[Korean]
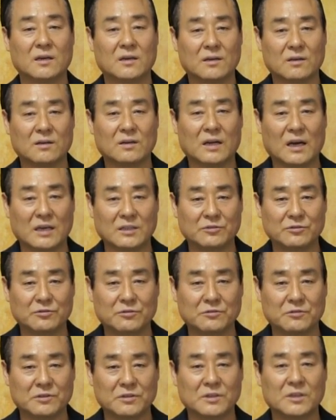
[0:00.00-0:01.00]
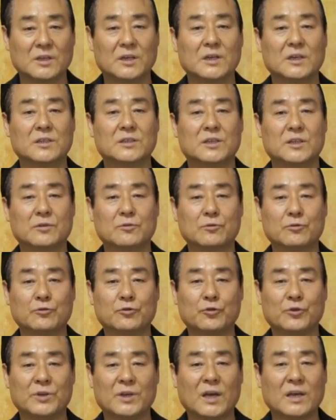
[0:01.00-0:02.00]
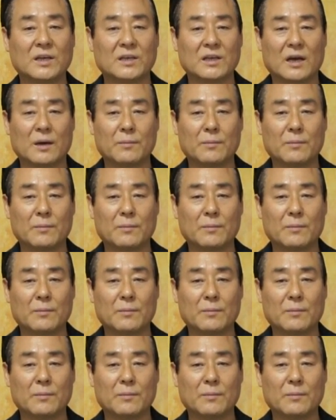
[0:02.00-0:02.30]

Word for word: 그러나 아수르는 제국주의의